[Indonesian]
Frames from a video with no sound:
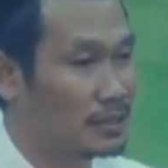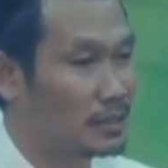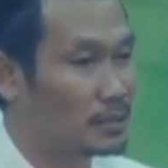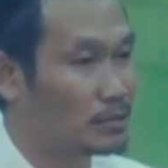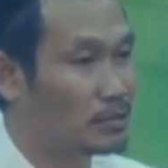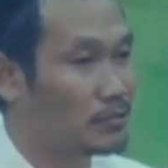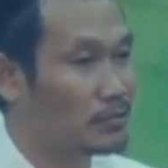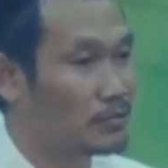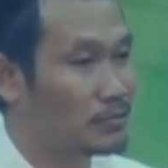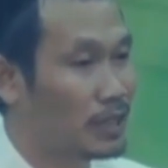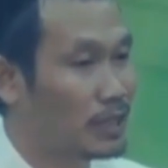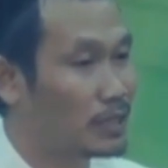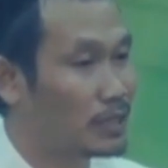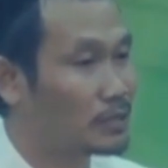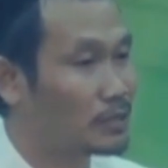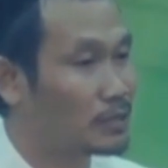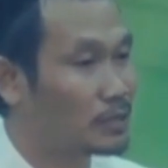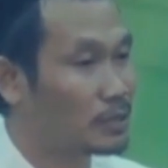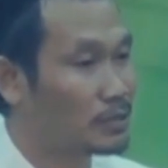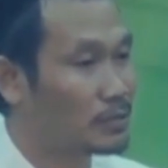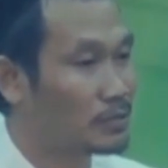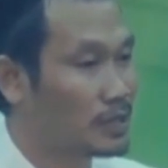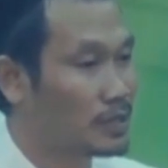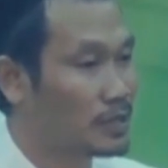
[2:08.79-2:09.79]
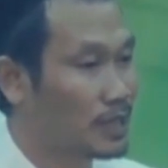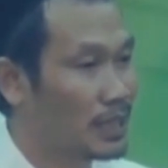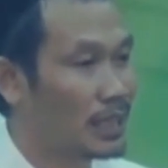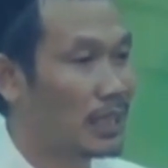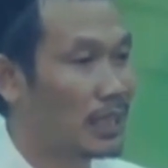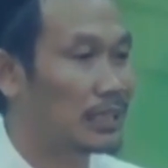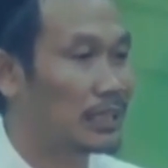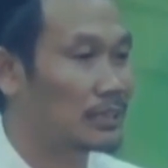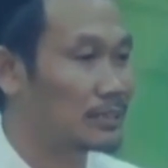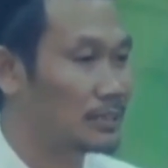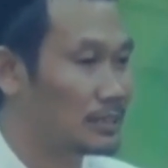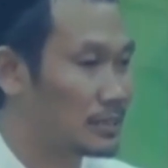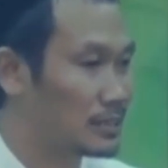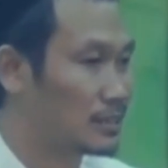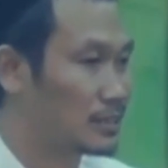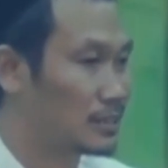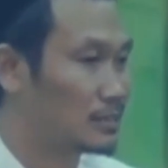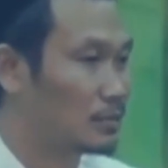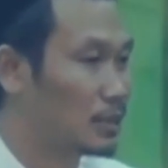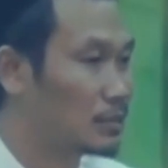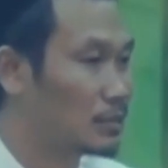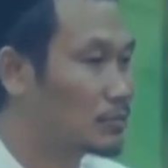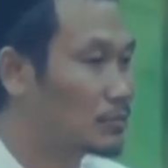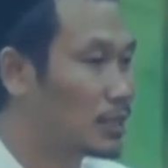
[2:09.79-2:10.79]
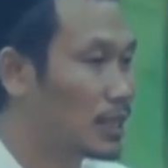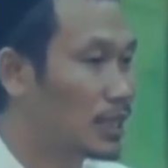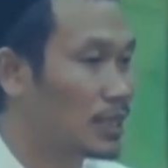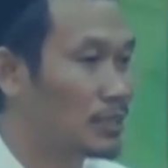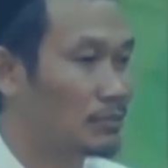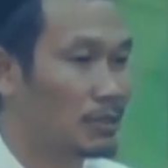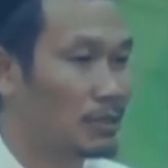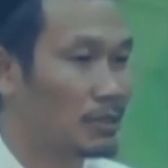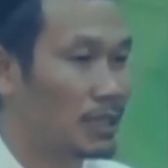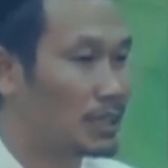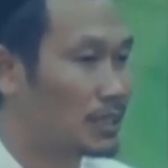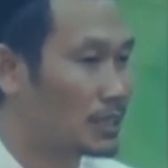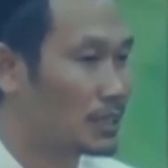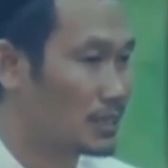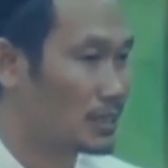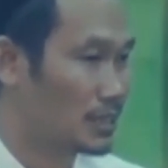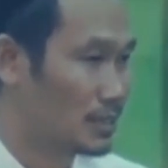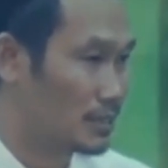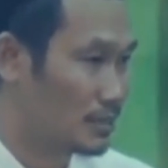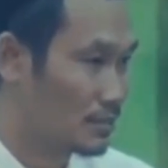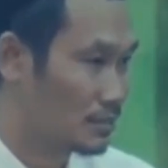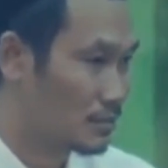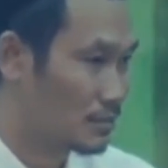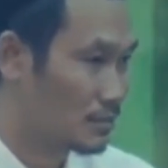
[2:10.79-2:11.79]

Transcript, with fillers: yaitu far'un minal asli wa wa al wahid